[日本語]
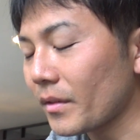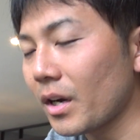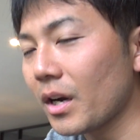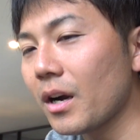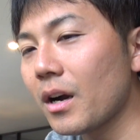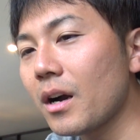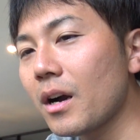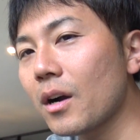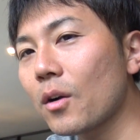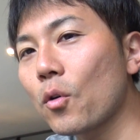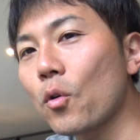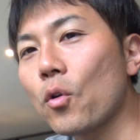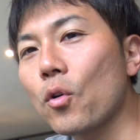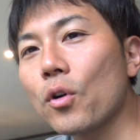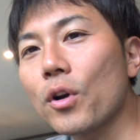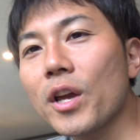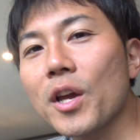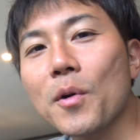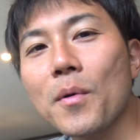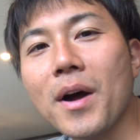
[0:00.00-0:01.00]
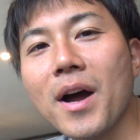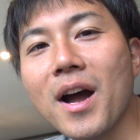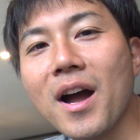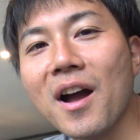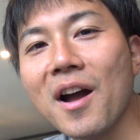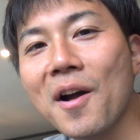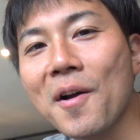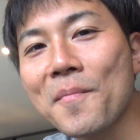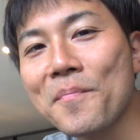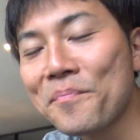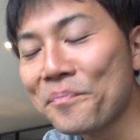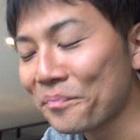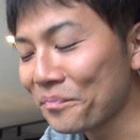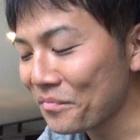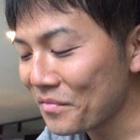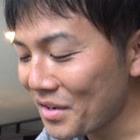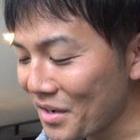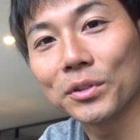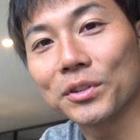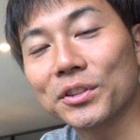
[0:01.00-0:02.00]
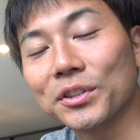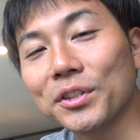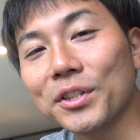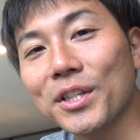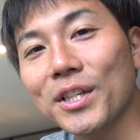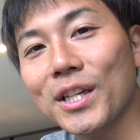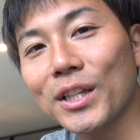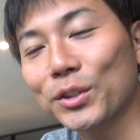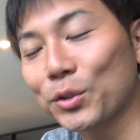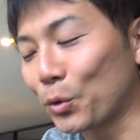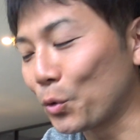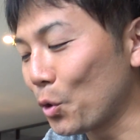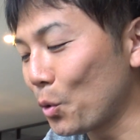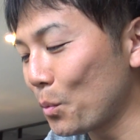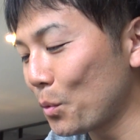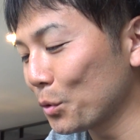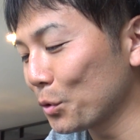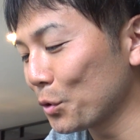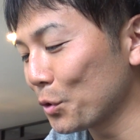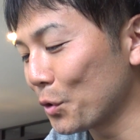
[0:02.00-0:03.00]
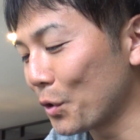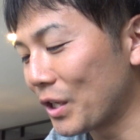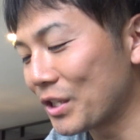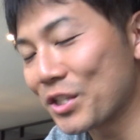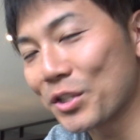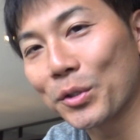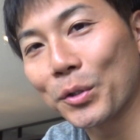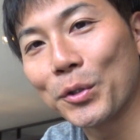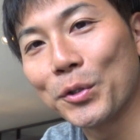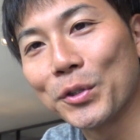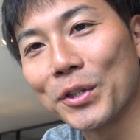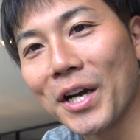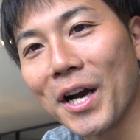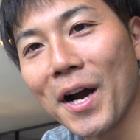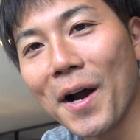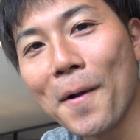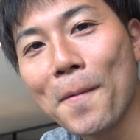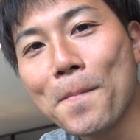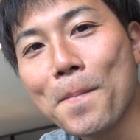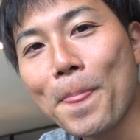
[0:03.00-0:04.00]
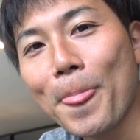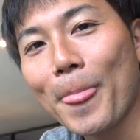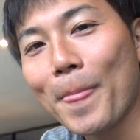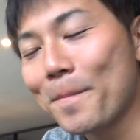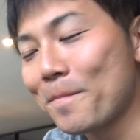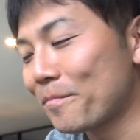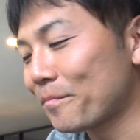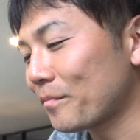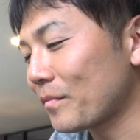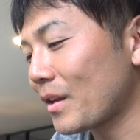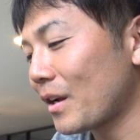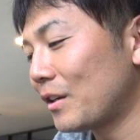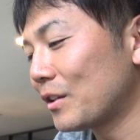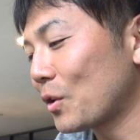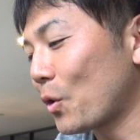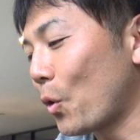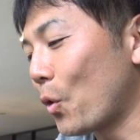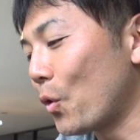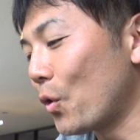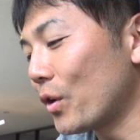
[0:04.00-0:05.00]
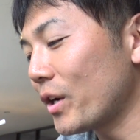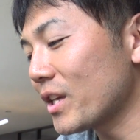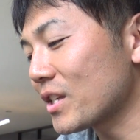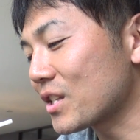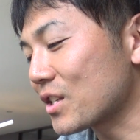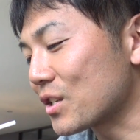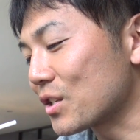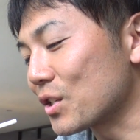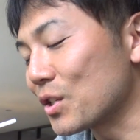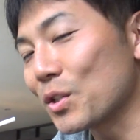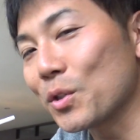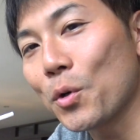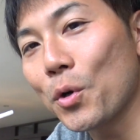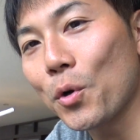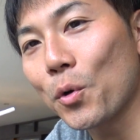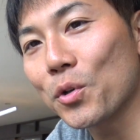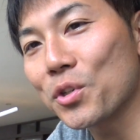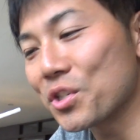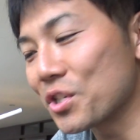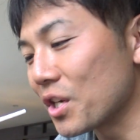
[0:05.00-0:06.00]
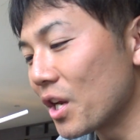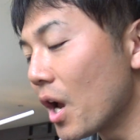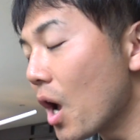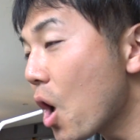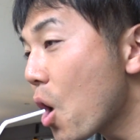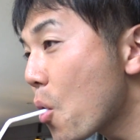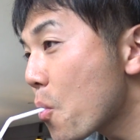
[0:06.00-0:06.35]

ああこれはスイカそのものの味というかこれすごい美味しい